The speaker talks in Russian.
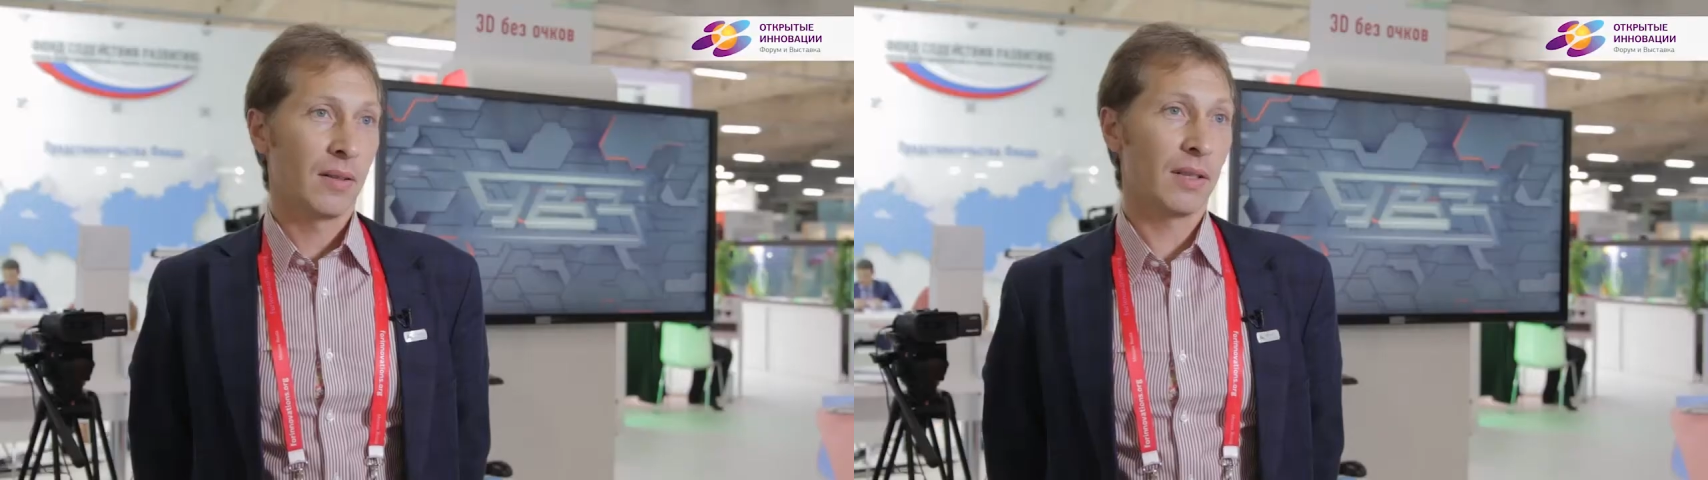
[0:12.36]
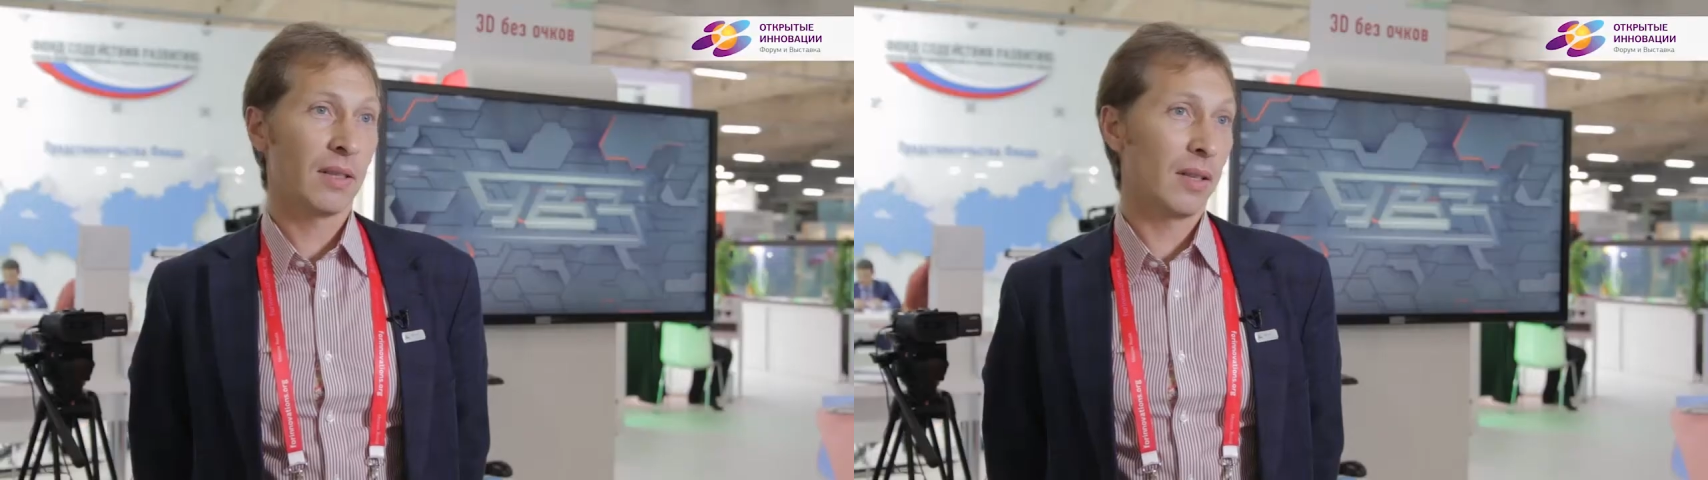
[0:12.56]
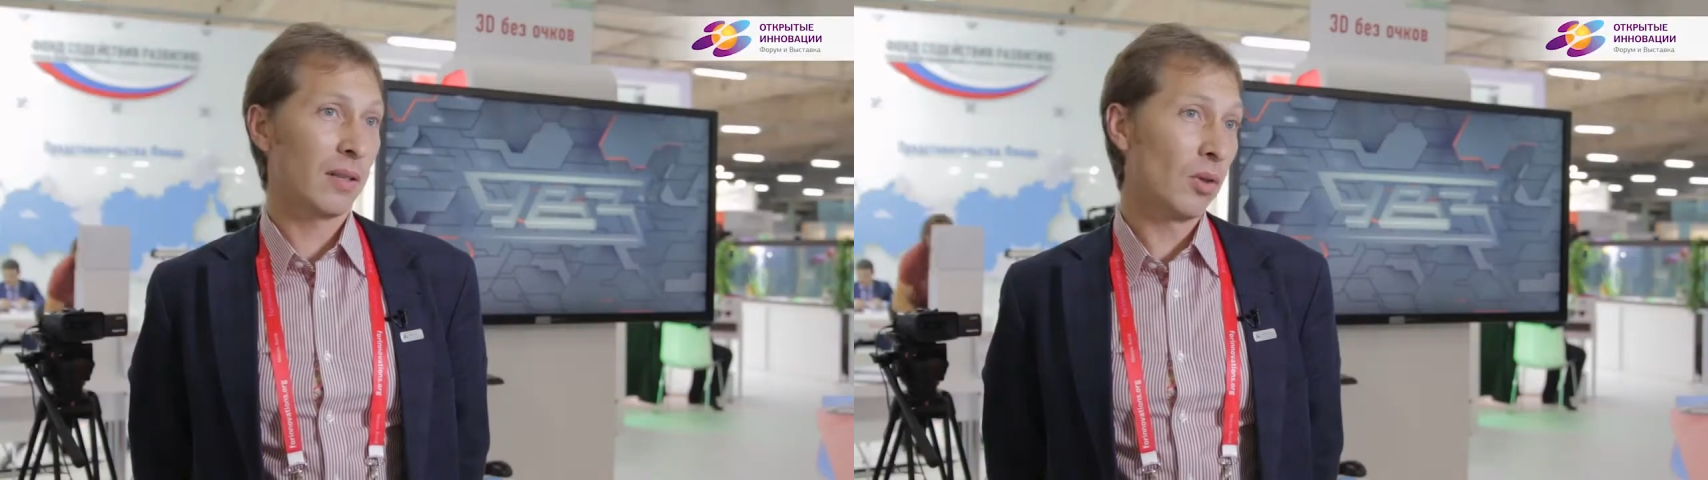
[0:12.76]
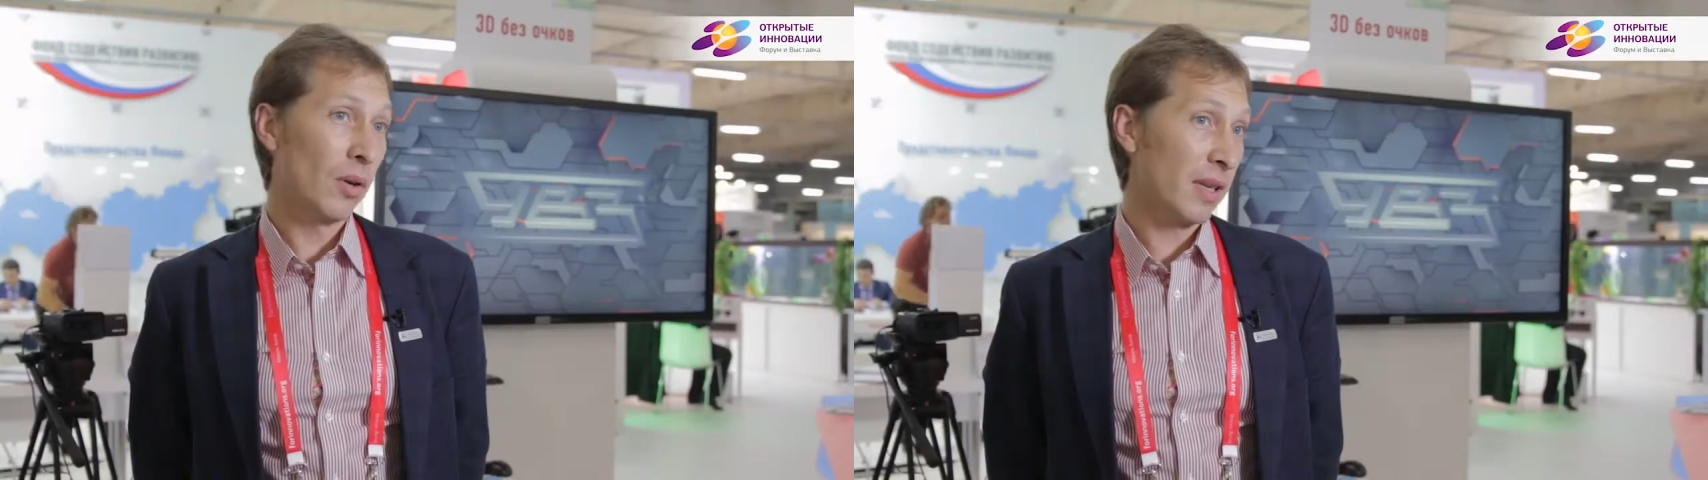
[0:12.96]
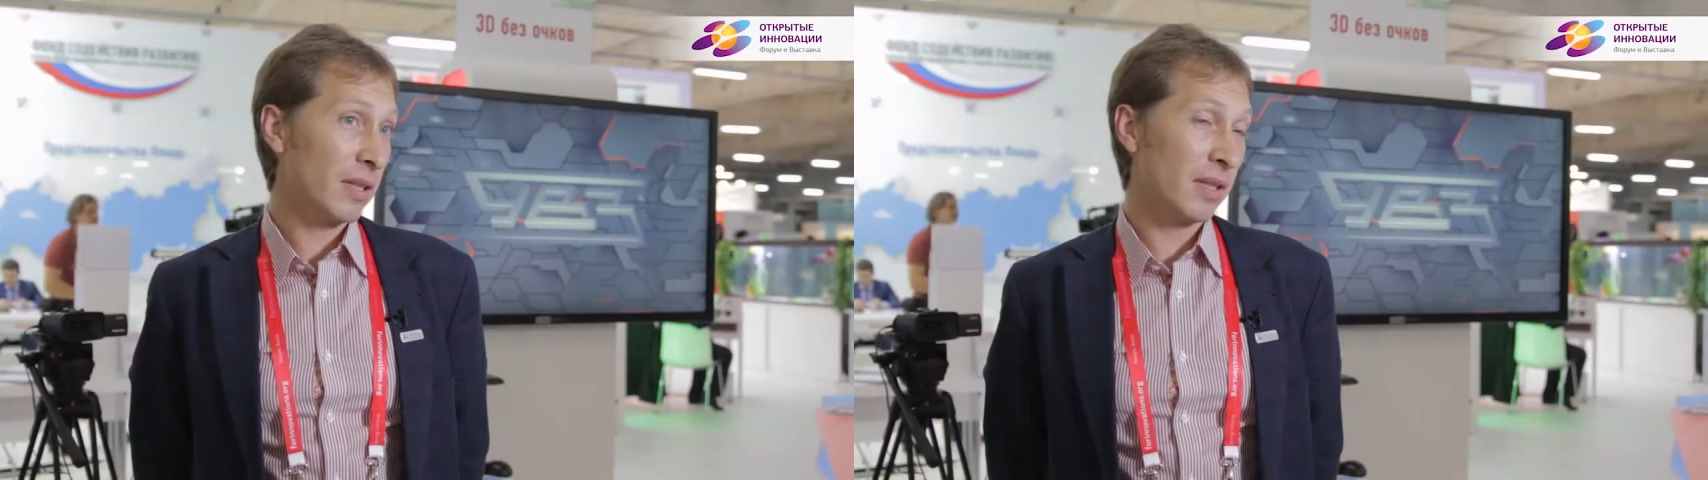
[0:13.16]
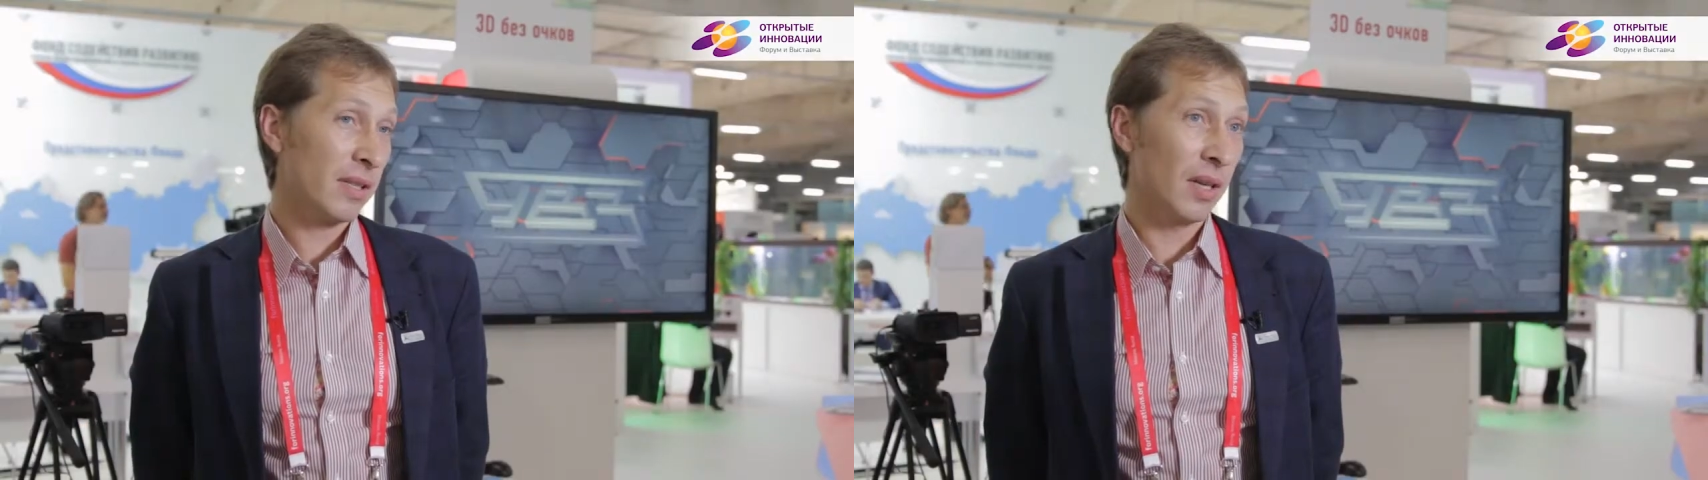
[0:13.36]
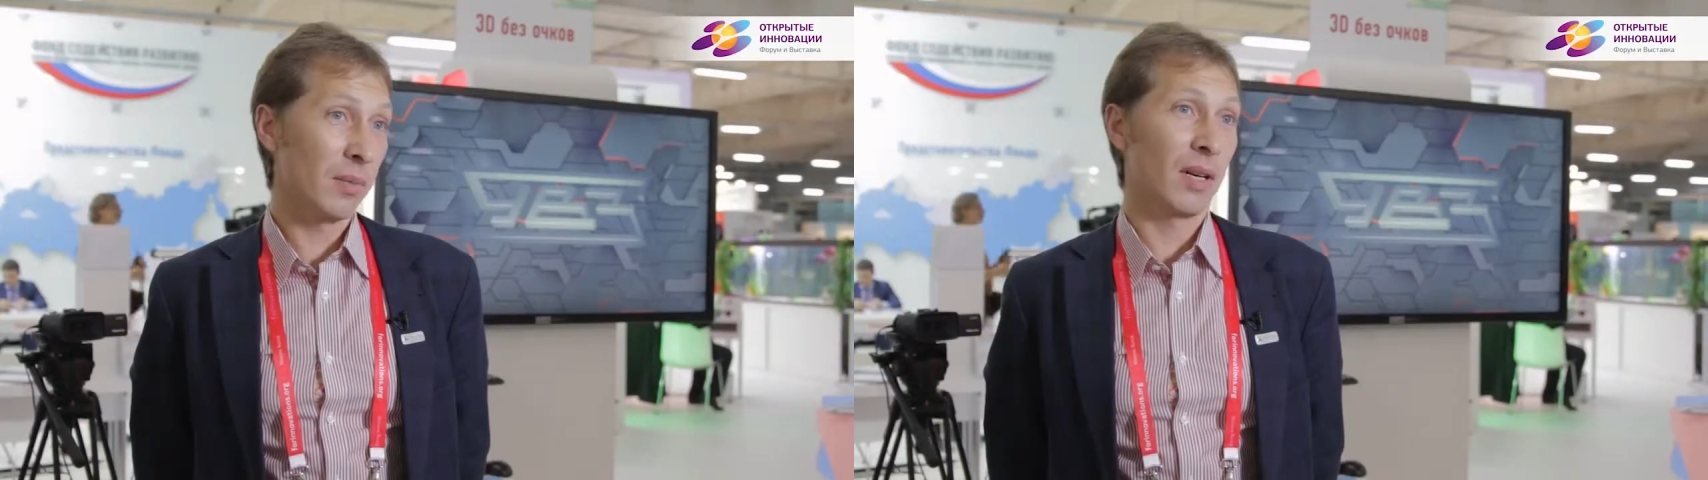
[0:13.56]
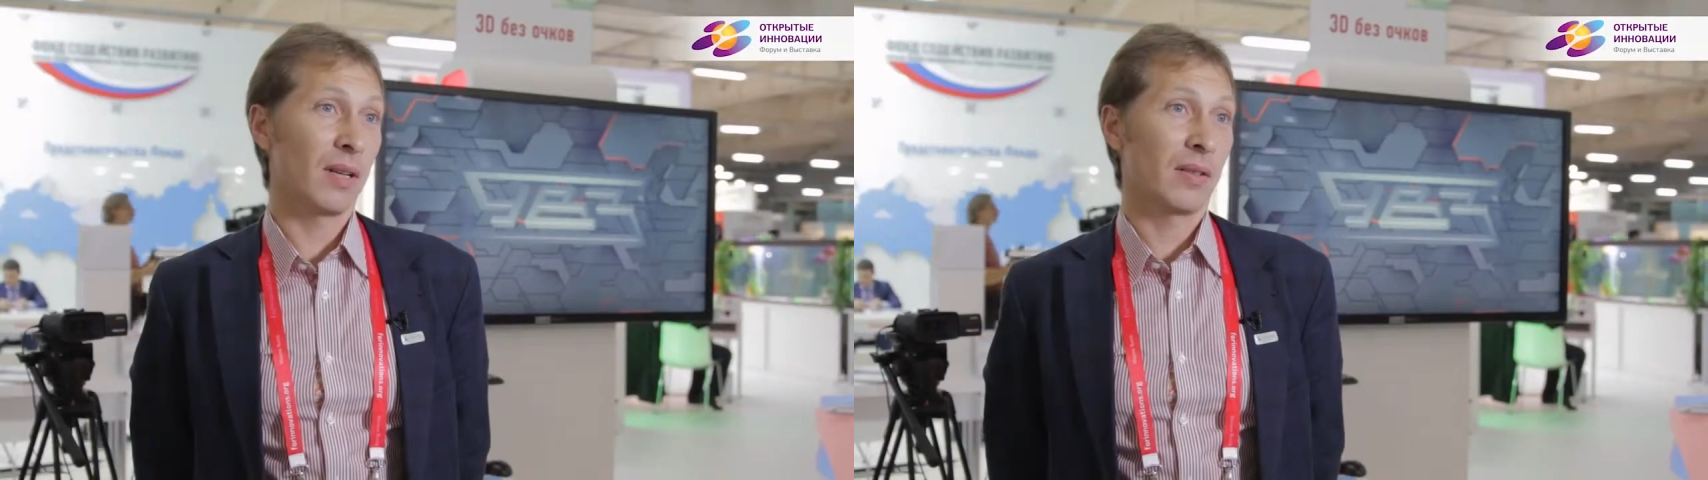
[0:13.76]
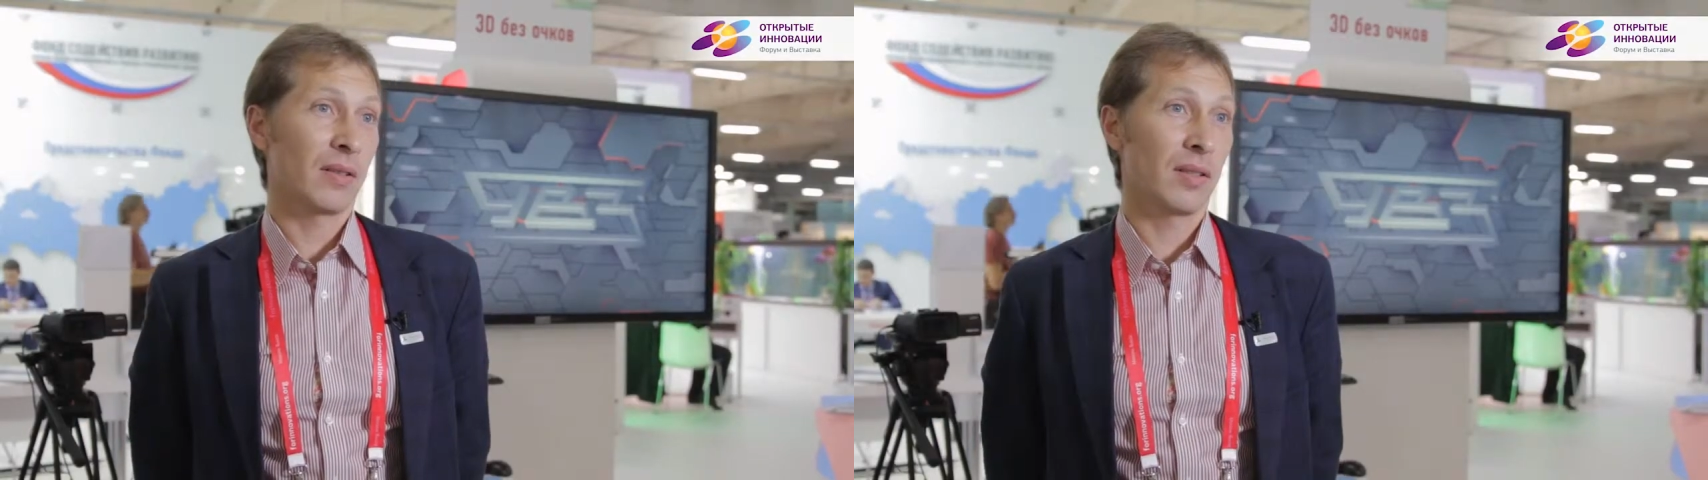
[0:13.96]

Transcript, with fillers: Это новая система,